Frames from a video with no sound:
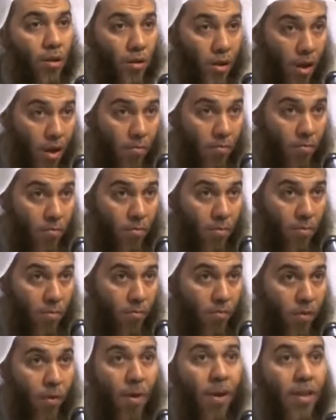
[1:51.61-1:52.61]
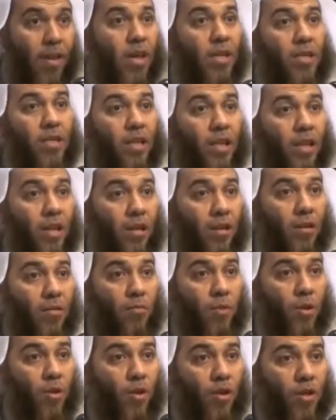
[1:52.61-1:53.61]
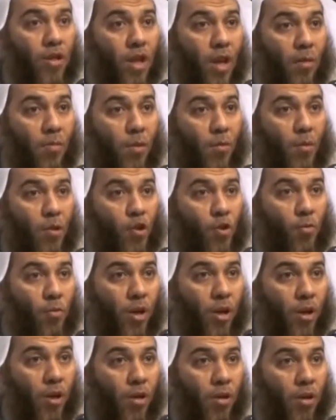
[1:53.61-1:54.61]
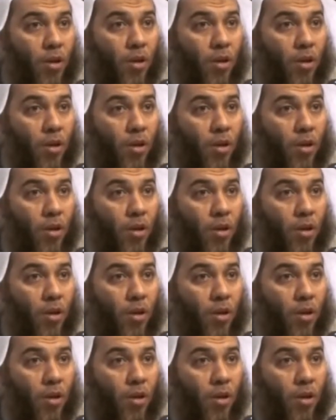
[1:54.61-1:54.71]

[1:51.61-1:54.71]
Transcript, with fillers: نعم فماذا يصنع من يريد صيام يوم الجمعة